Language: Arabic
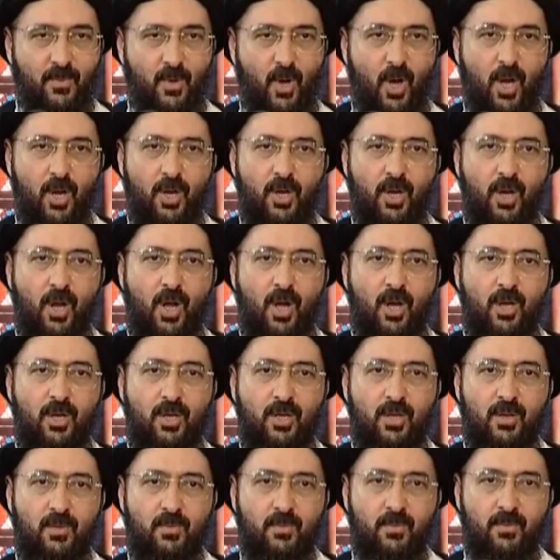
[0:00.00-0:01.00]
كان
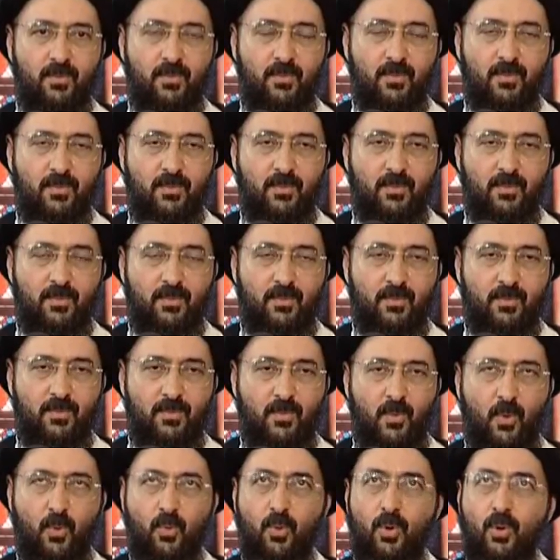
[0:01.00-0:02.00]
نايم
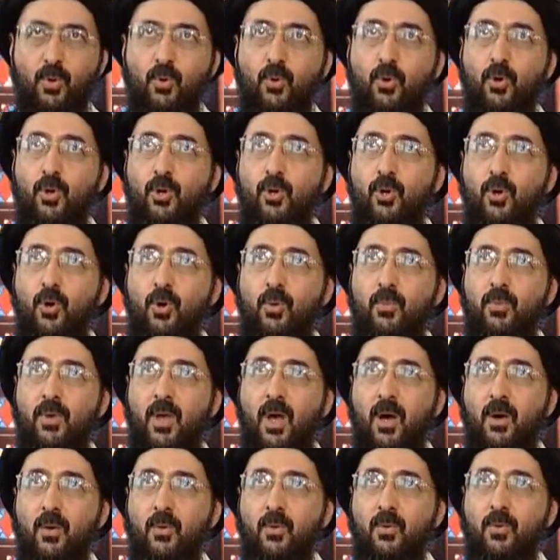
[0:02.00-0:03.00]
هو كل يوم
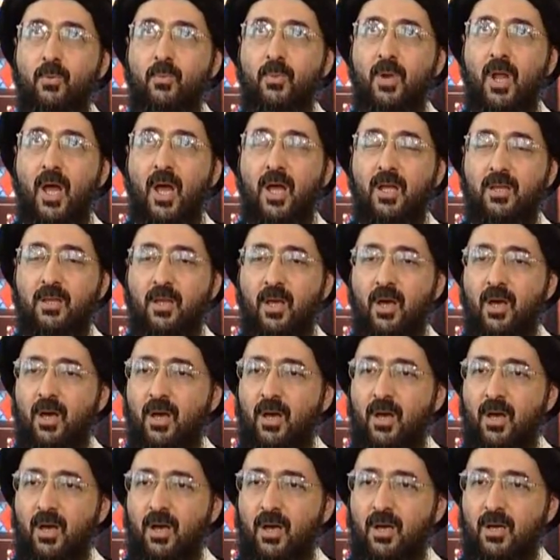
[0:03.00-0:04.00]
يقوم
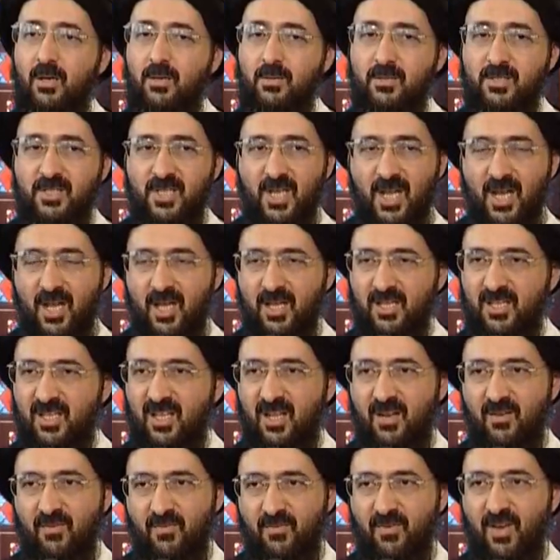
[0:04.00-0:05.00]
لاداء صلاة
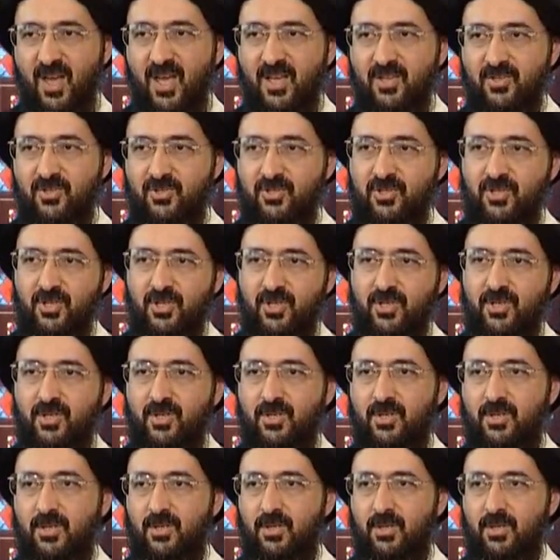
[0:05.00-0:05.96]
الفجر